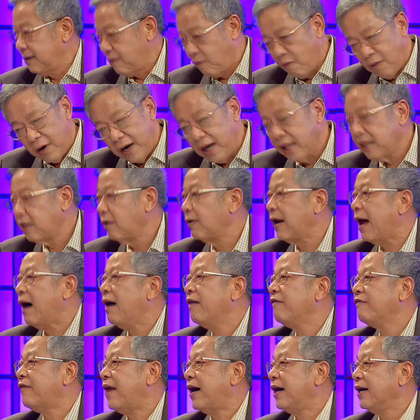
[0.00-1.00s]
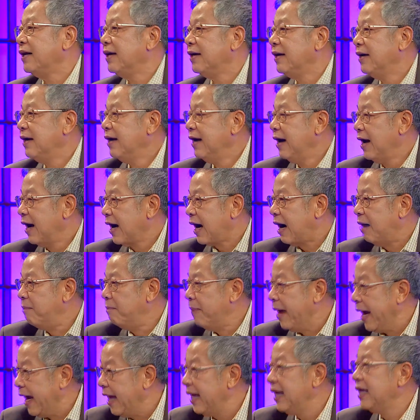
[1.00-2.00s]
โอ้อันนี้ต้องเล่าให้ฟังเลยเข
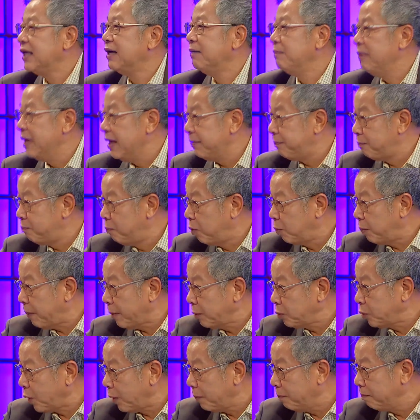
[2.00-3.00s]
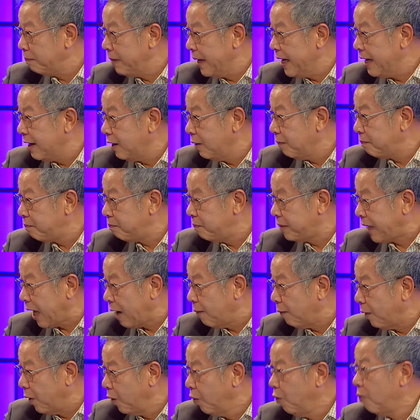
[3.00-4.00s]
มรเนี่ยจะมีเท
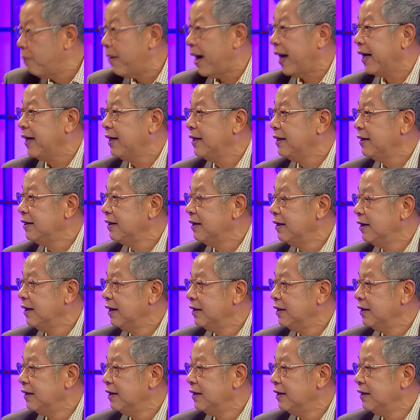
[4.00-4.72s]
วรูปอันหนึ่ง